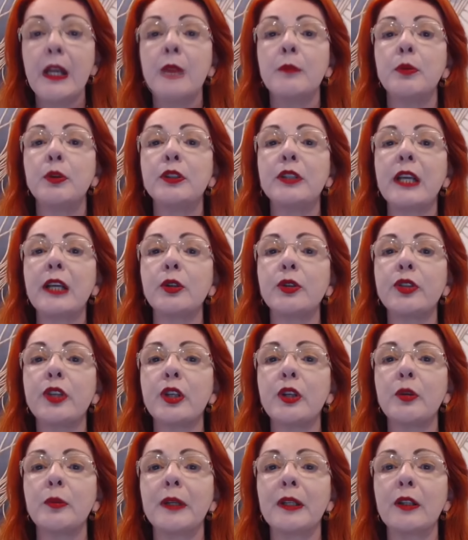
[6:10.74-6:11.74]
Por que, que o
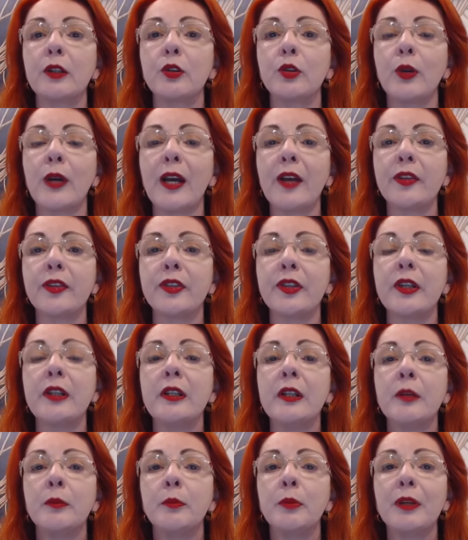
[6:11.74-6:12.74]
ser humano adoece?
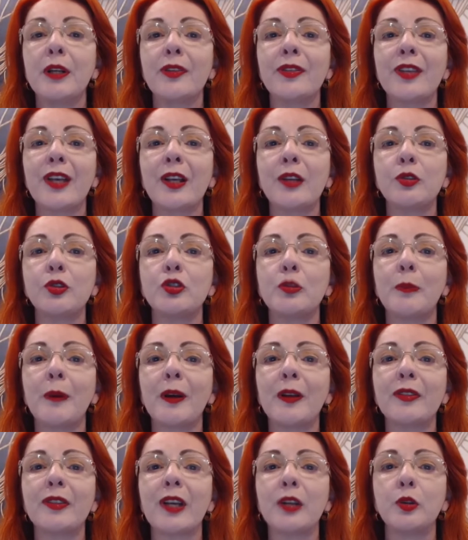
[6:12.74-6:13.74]
Por excesso de
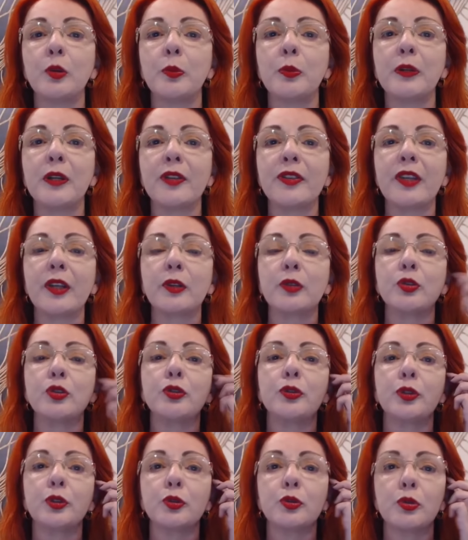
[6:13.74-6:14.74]
passado ou por excesso de
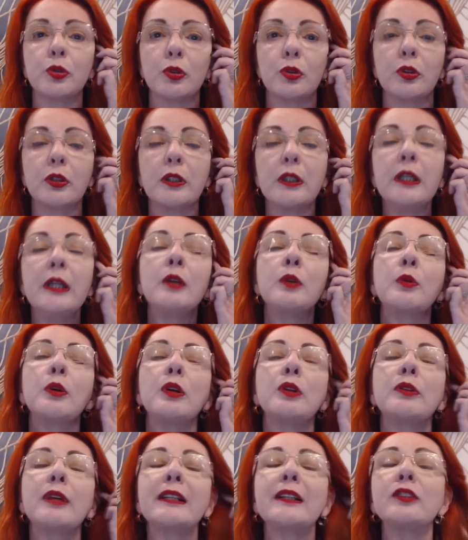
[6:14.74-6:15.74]
futuro?
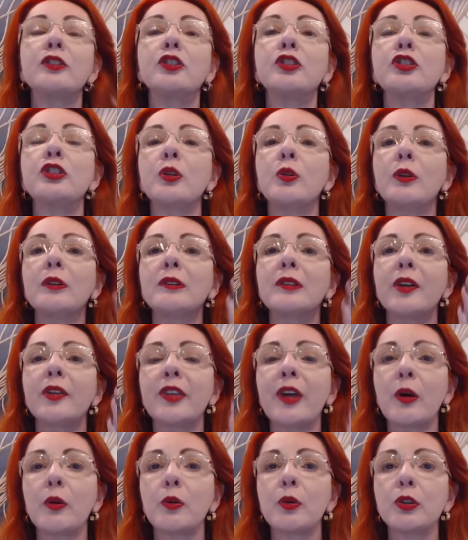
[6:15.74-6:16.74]
Quando é que a gente encontra
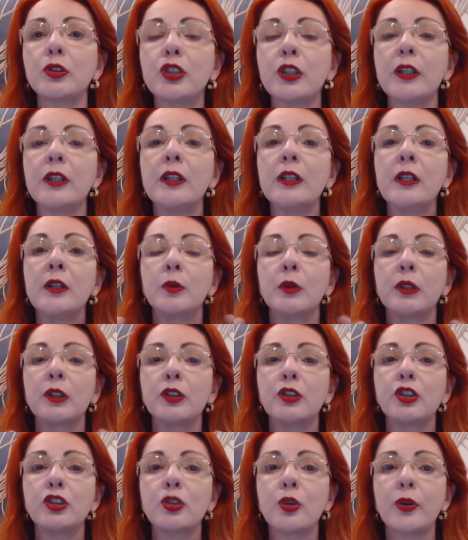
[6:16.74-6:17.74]
saúde? Quando a
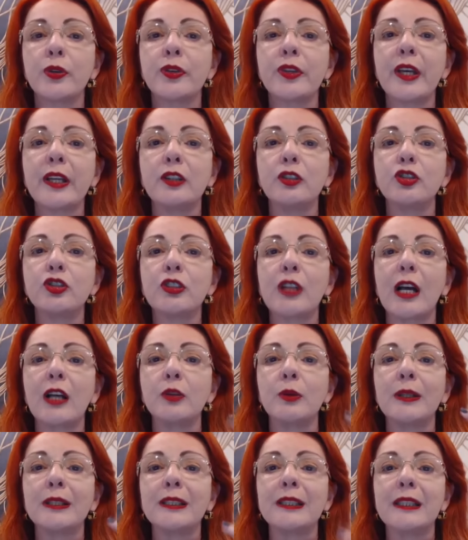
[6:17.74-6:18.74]
gente consegue estar
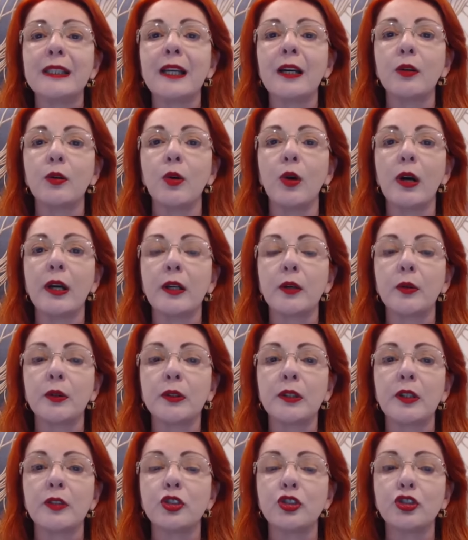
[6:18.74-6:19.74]
no aqui e agora,
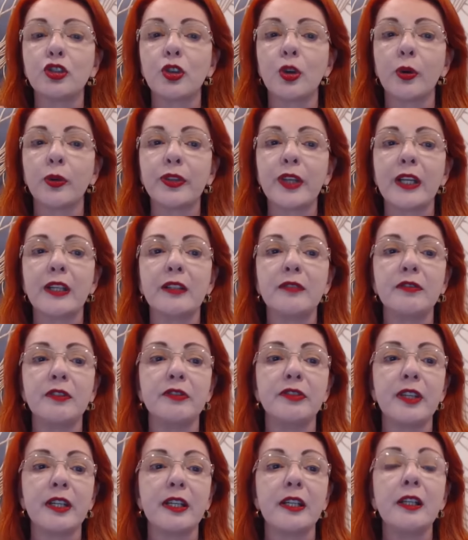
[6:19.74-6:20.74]
quando a gente consegue
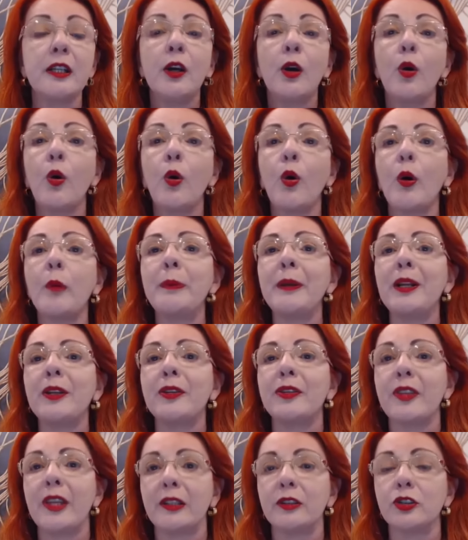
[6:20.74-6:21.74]
viver o
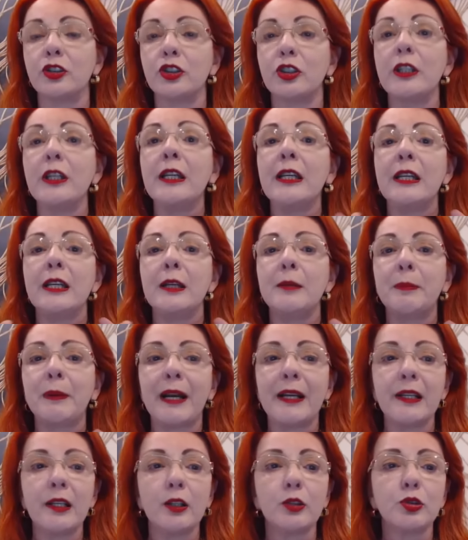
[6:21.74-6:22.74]
presente. E
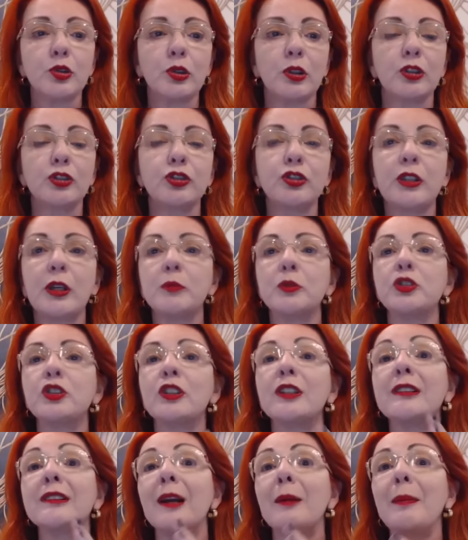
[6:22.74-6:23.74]
para isso nós temos
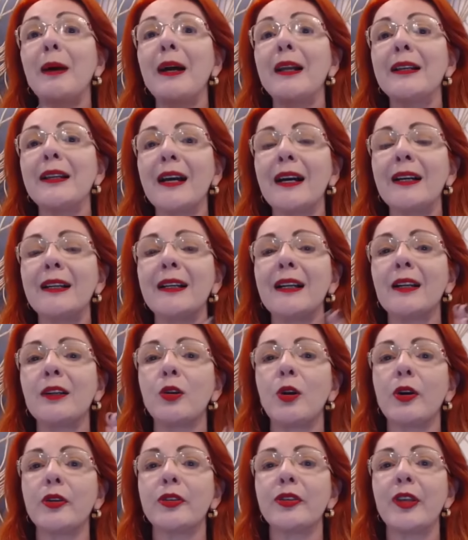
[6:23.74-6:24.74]
que trabalhar a
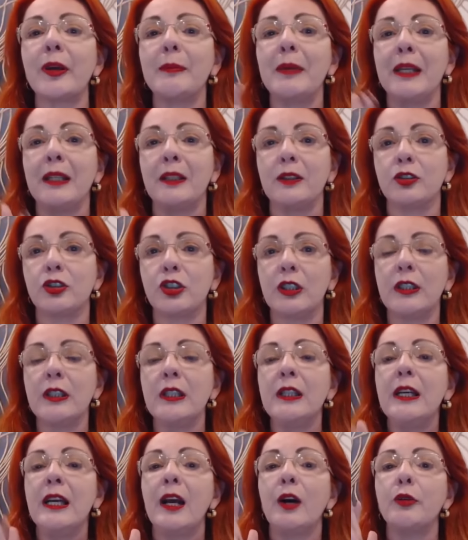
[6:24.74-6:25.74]
nossa mente.
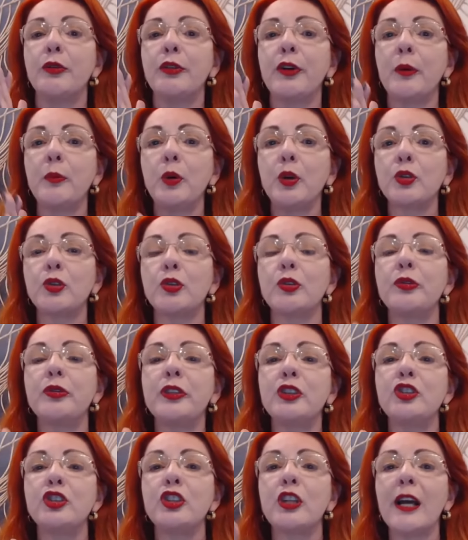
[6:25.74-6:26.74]
É o famoso
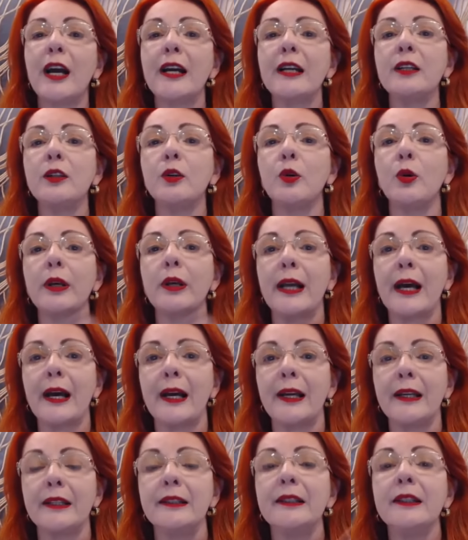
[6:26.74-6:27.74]
vigiar e
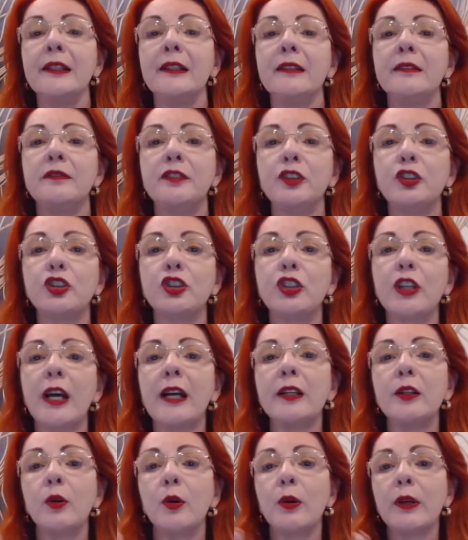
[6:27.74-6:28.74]
orai.
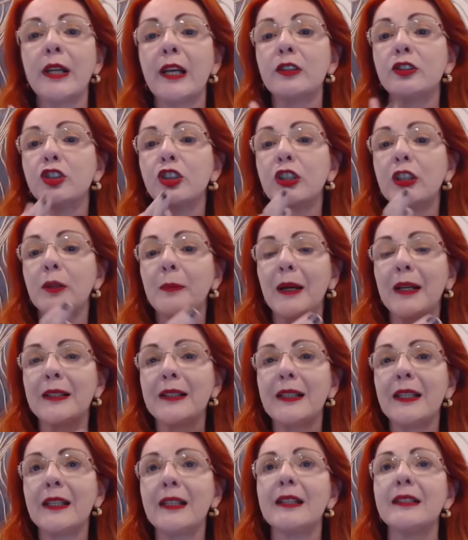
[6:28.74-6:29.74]
Vigiar e orai. De que
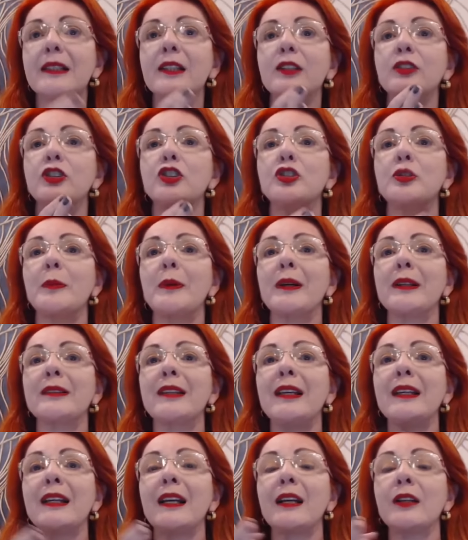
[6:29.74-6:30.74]
maneira que a gente
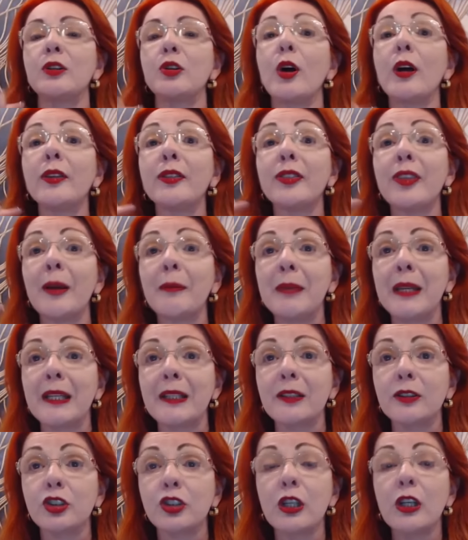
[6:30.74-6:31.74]
mantém a nossa
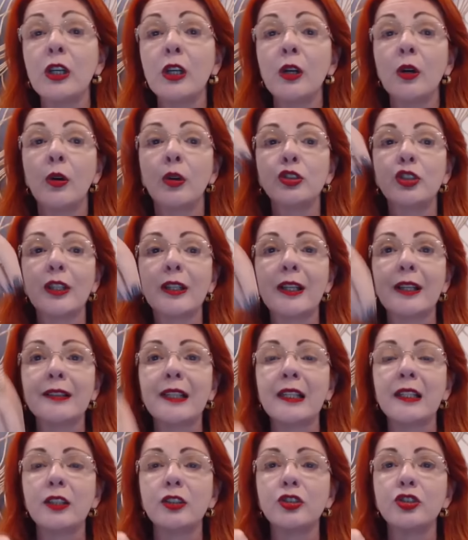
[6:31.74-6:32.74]
mente onde ela
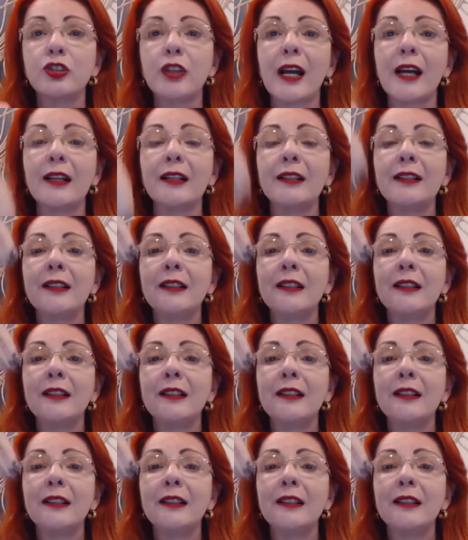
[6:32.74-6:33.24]
tem que estar,